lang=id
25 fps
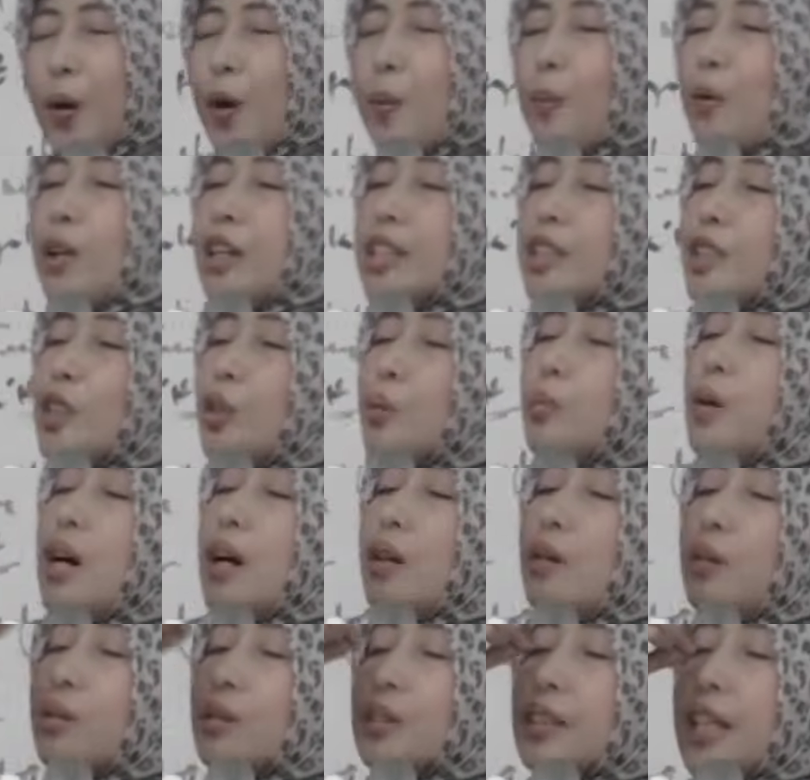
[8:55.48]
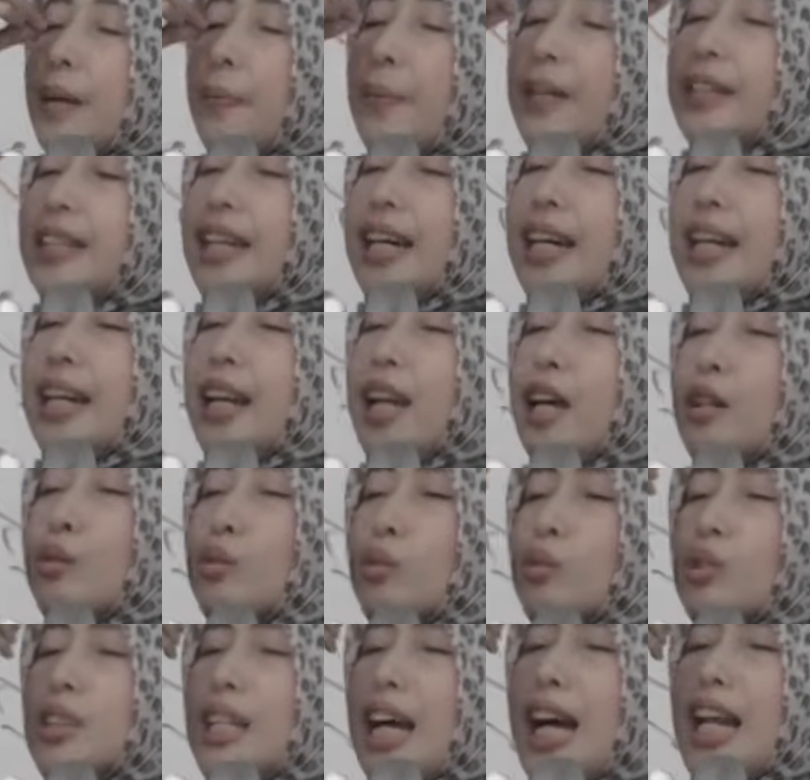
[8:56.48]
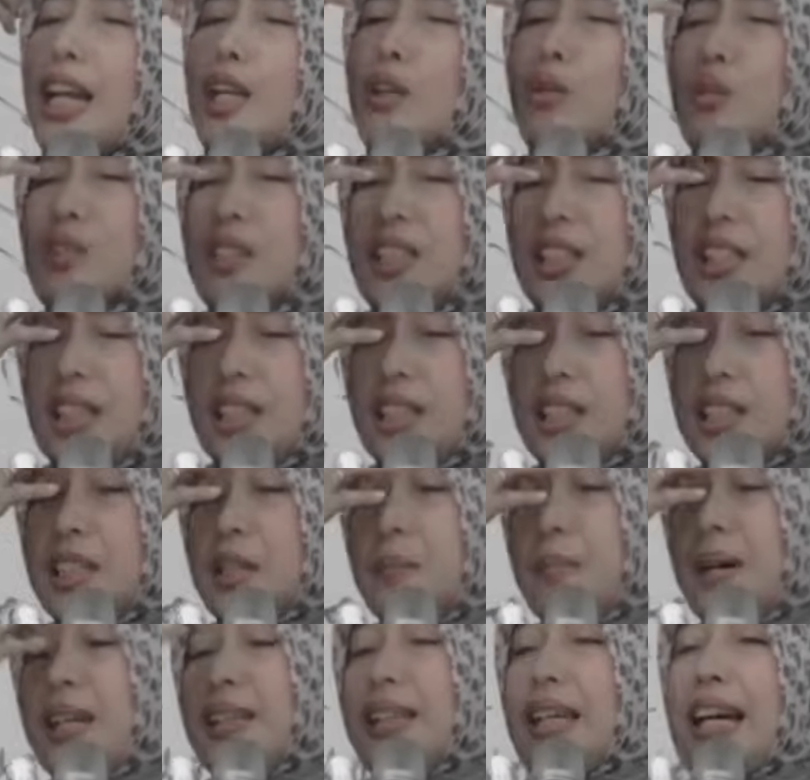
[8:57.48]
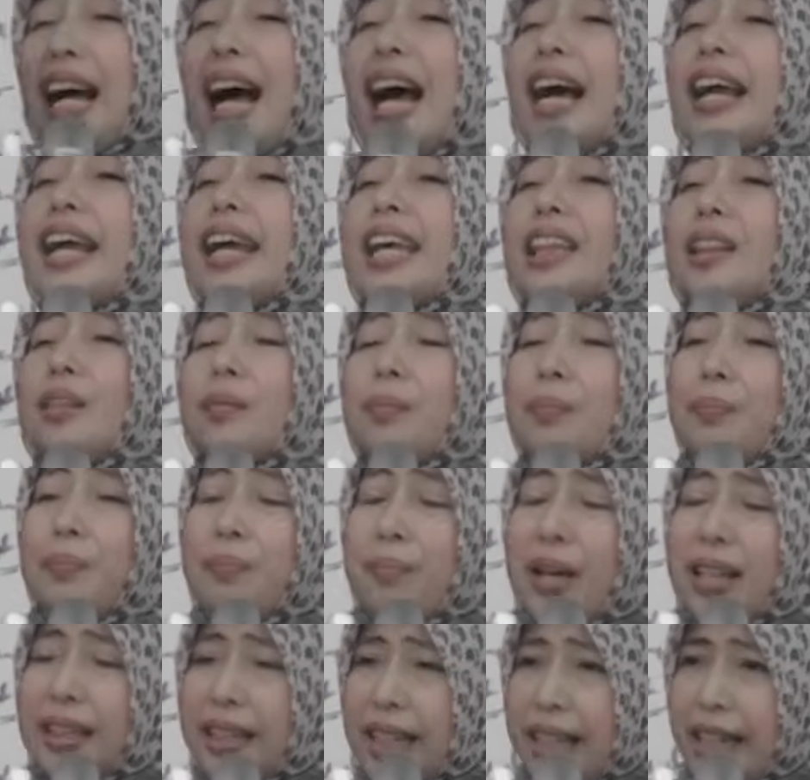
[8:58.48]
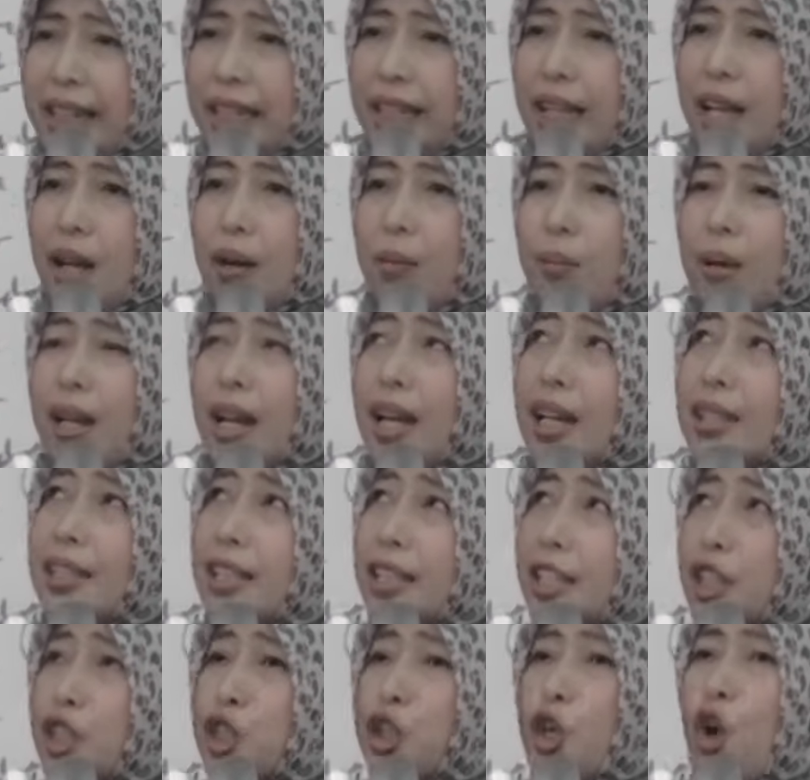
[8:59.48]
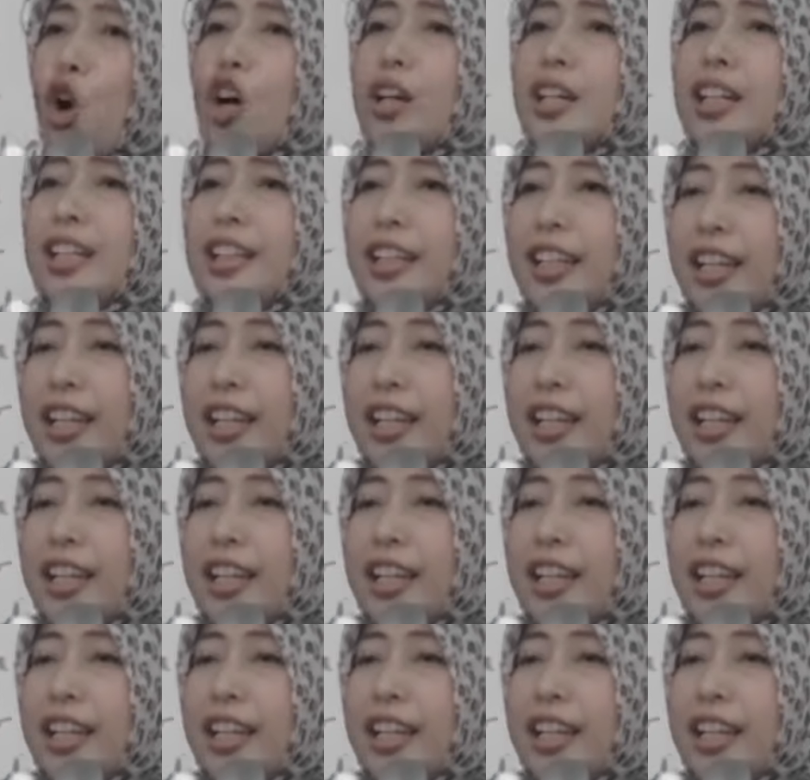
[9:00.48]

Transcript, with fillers: propolis itu bagus, tapi jangan langsung sekaligus ditetes ke mata kaget mata kita, malah jadi shock